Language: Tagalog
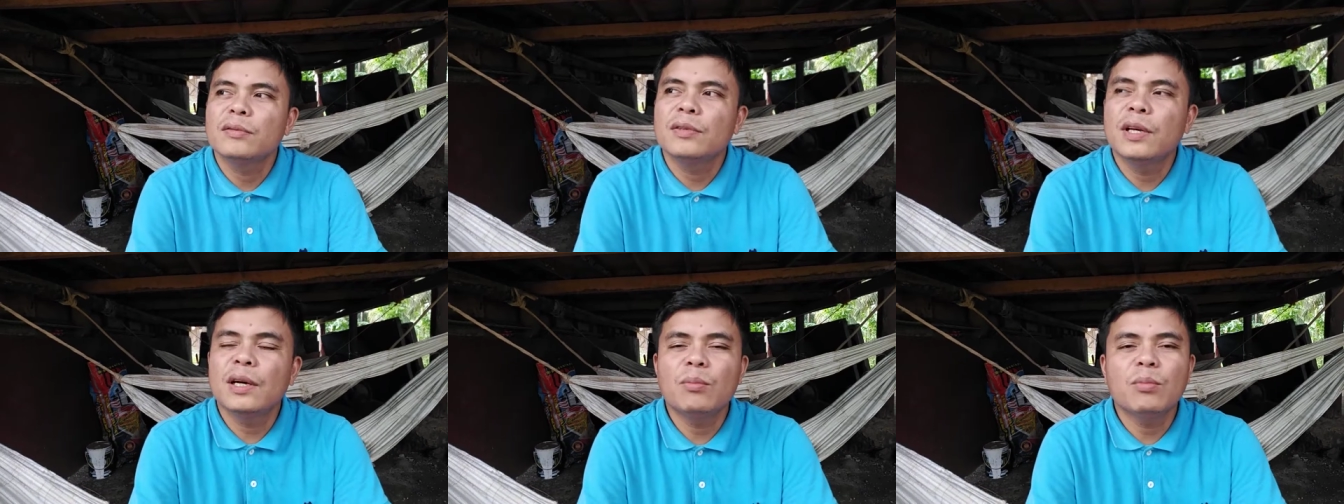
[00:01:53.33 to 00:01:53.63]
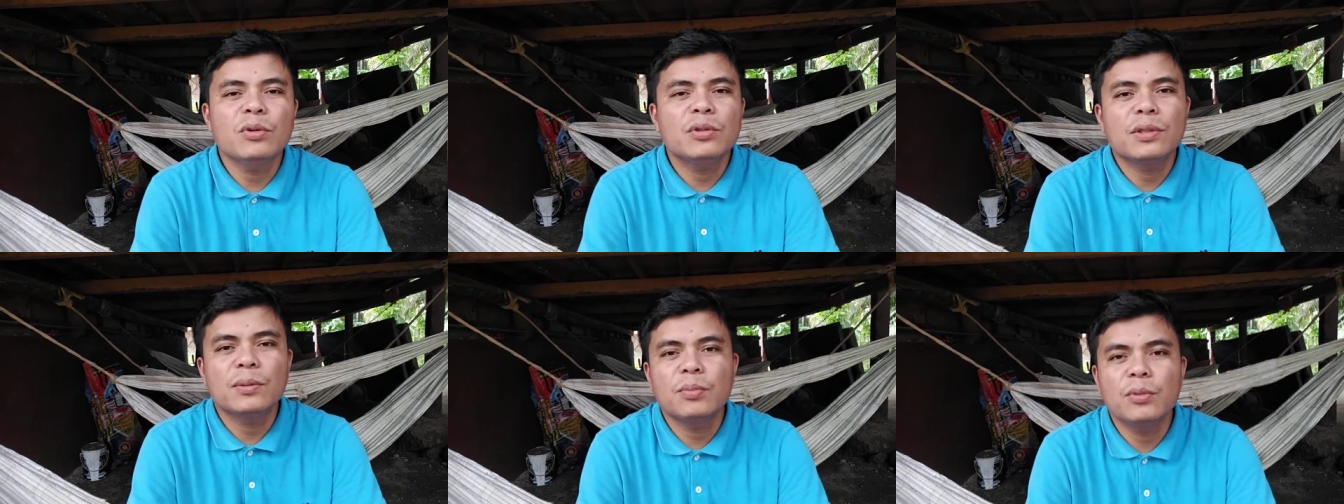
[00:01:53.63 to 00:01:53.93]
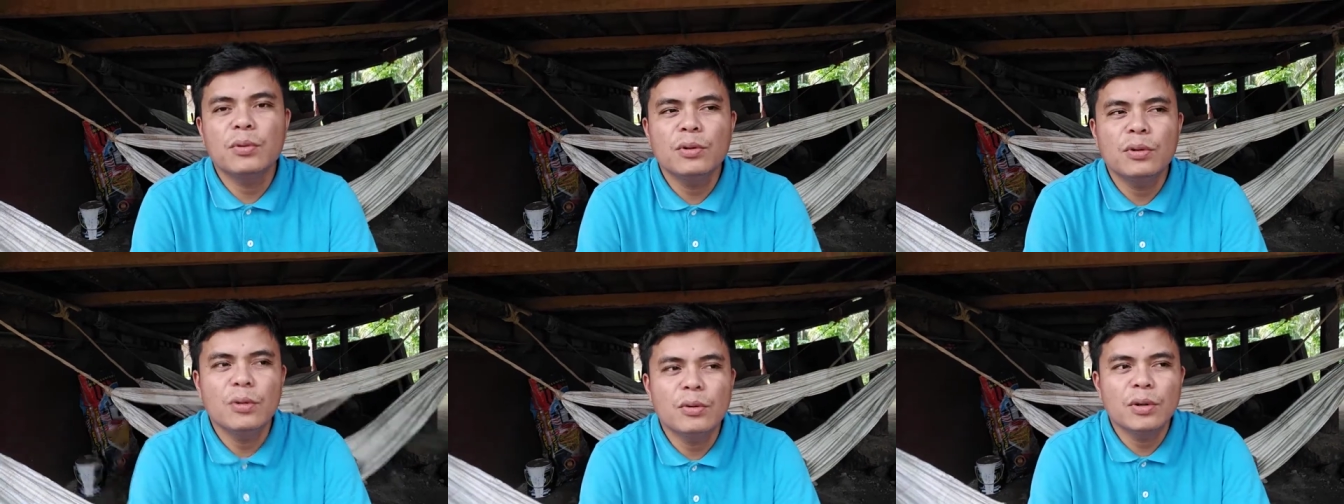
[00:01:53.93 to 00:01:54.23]
iabot sa
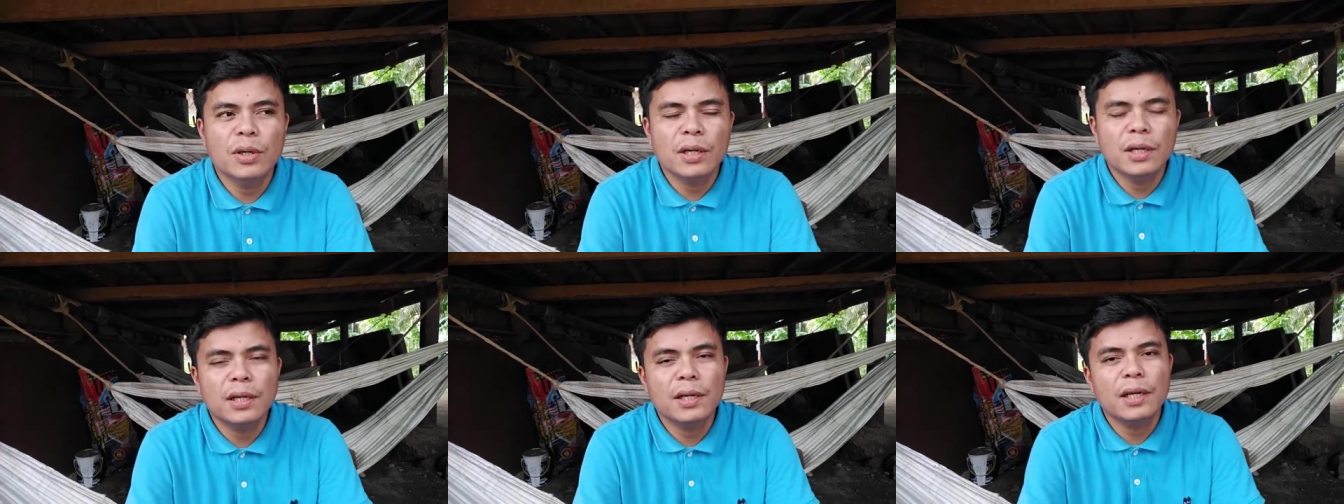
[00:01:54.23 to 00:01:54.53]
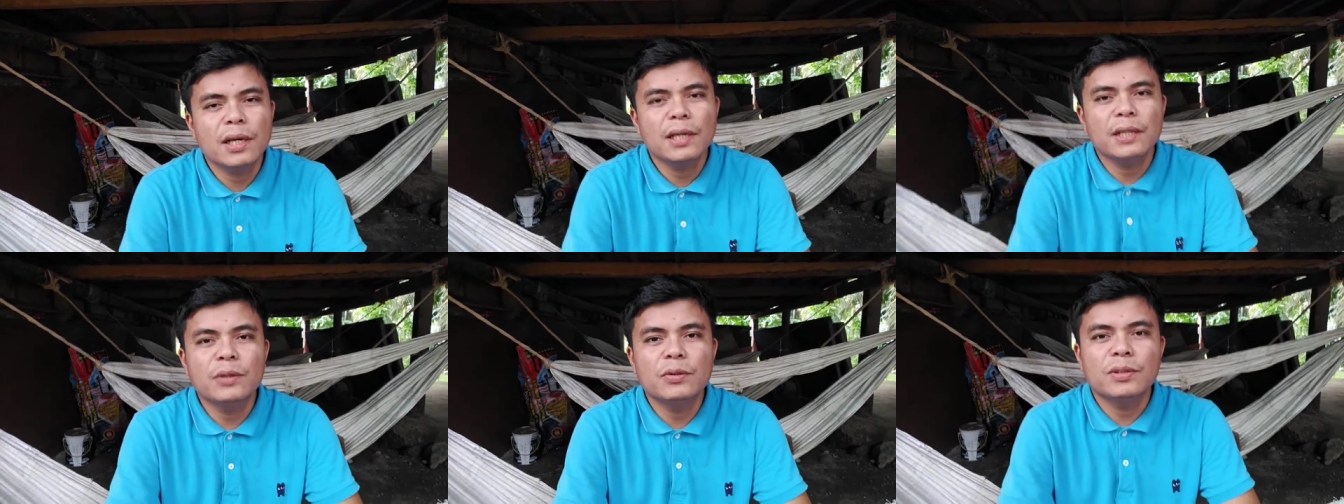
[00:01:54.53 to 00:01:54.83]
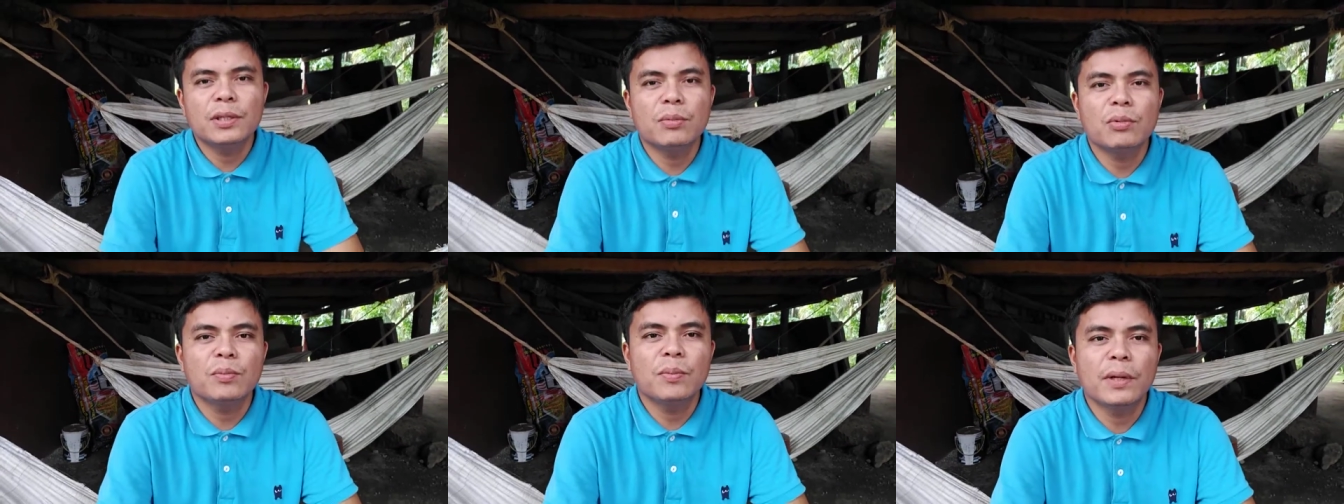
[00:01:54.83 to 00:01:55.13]
punto nga ganahan gid
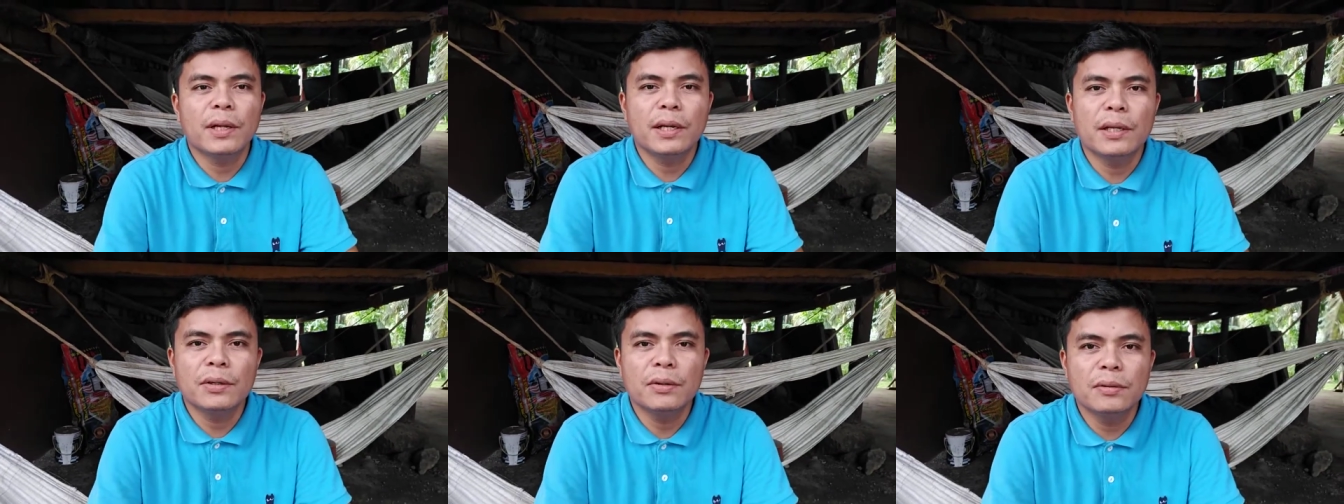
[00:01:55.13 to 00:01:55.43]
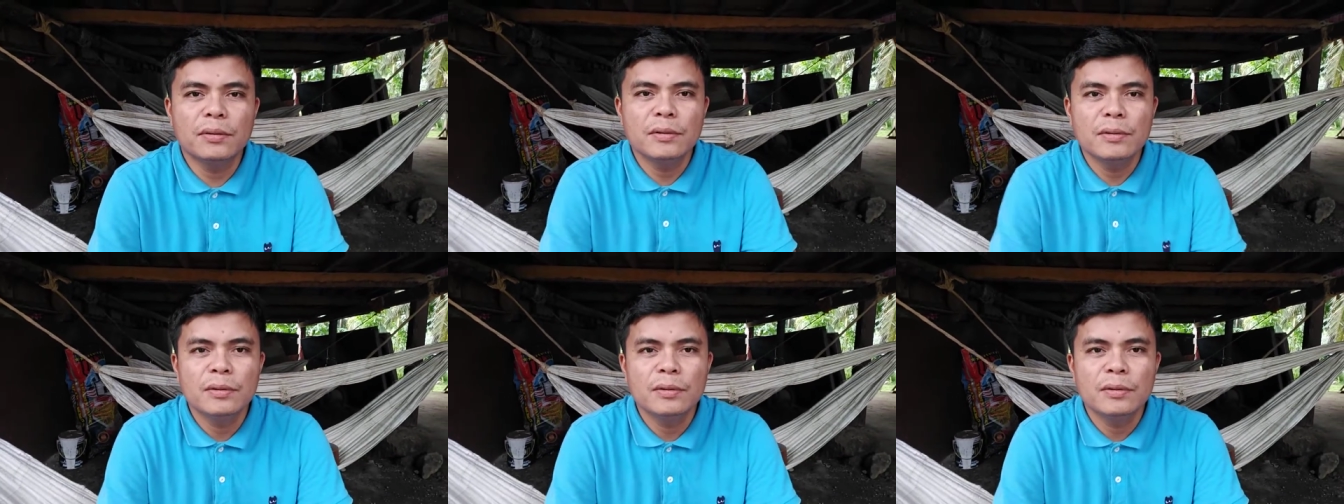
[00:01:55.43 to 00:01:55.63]
siya mupalayo.